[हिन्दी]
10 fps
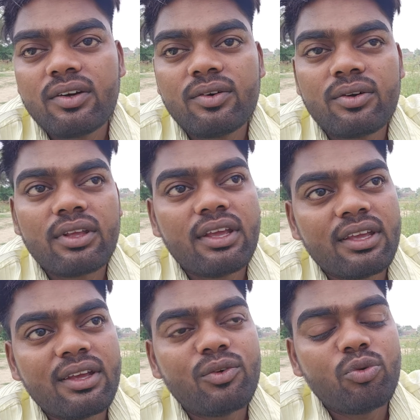और
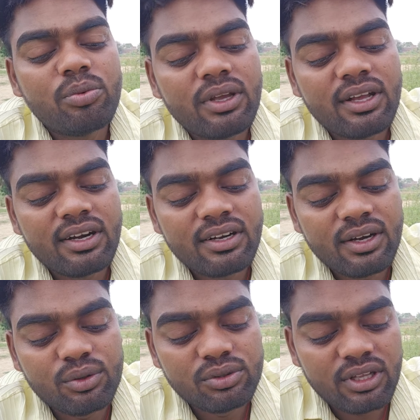एक एक रुपया इकट्ठा
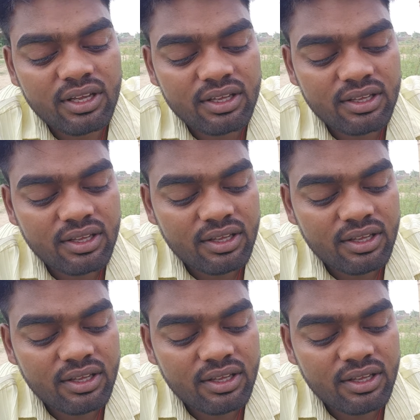होता है